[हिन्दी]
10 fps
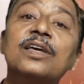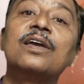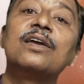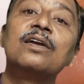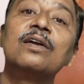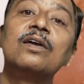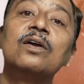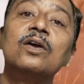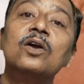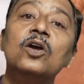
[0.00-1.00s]
हैं
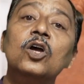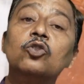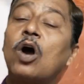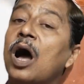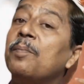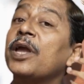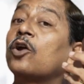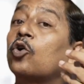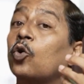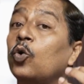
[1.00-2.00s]
तो हमें
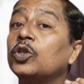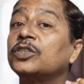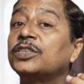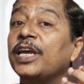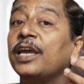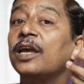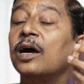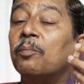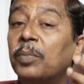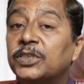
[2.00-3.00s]
क्रोध से
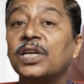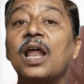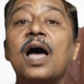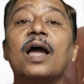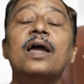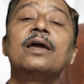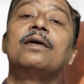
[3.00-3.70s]
बचना है